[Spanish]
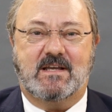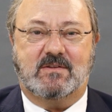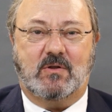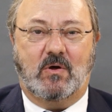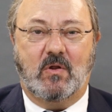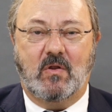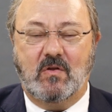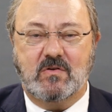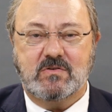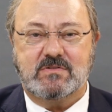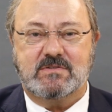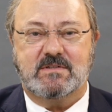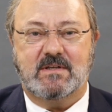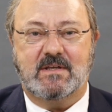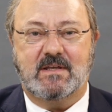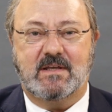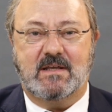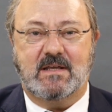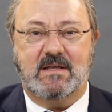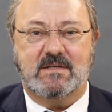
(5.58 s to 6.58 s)
a
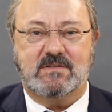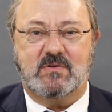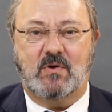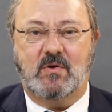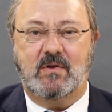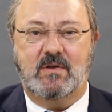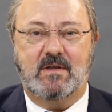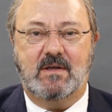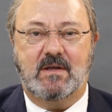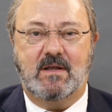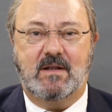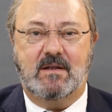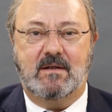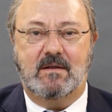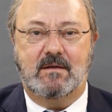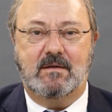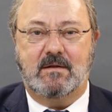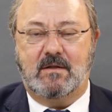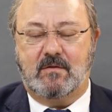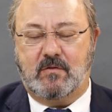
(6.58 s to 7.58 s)
todos. Eh, soy
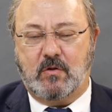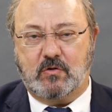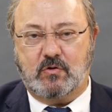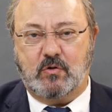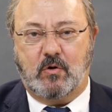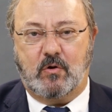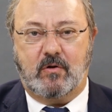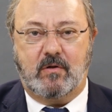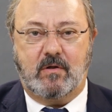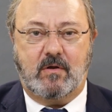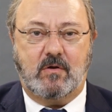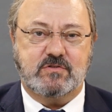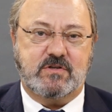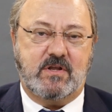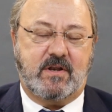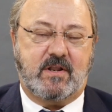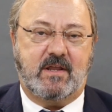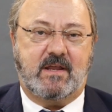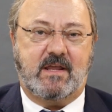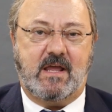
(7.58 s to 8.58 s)
el doctor
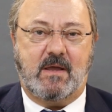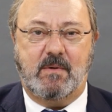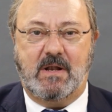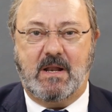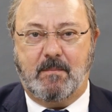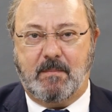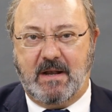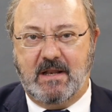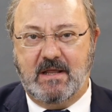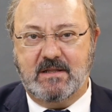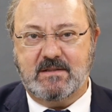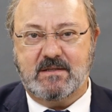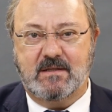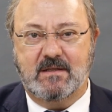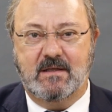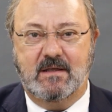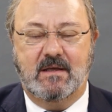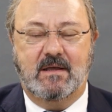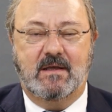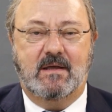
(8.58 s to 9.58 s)
José Enrique Ávila Palet.
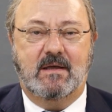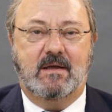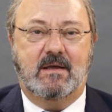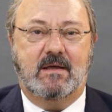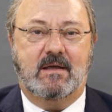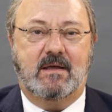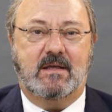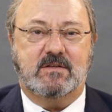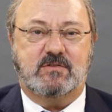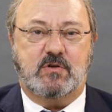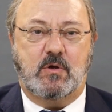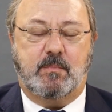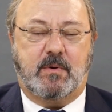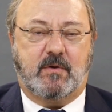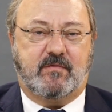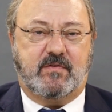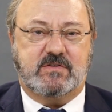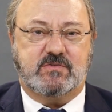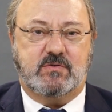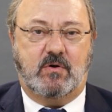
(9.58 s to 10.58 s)
Eh, soy
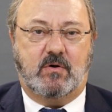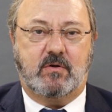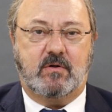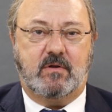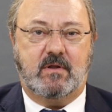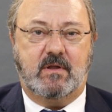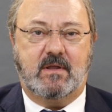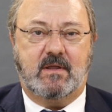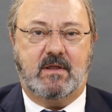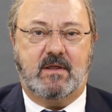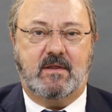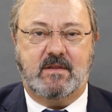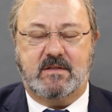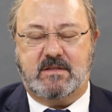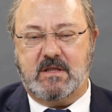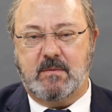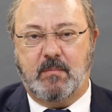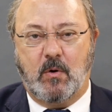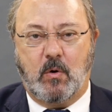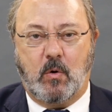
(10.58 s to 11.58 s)
profesor eh,
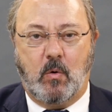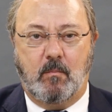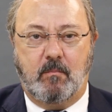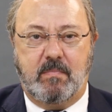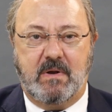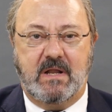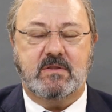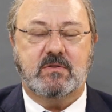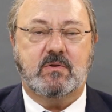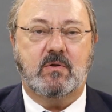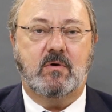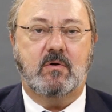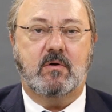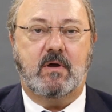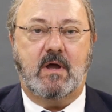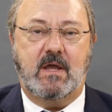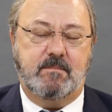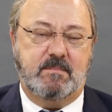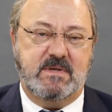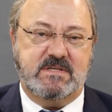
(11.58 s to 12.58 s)
de tiempo
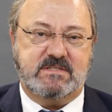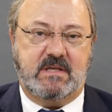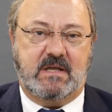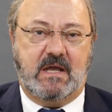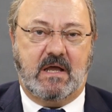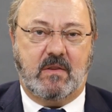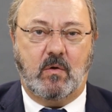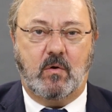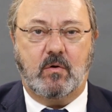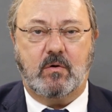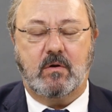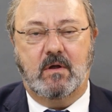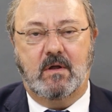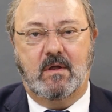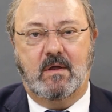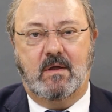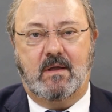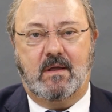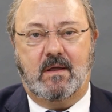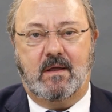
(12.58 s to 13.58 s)
completo e investigador
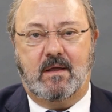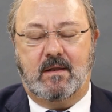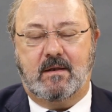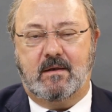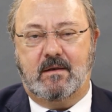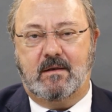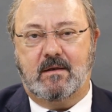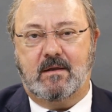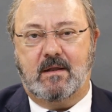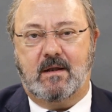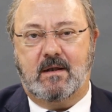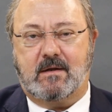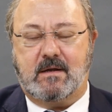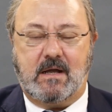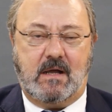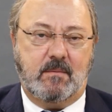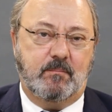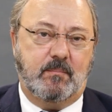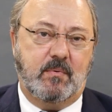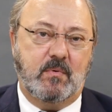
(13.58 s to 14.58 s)
en
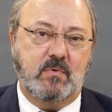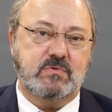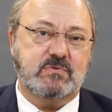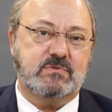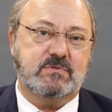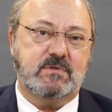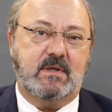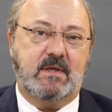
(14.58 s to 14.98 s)
el campus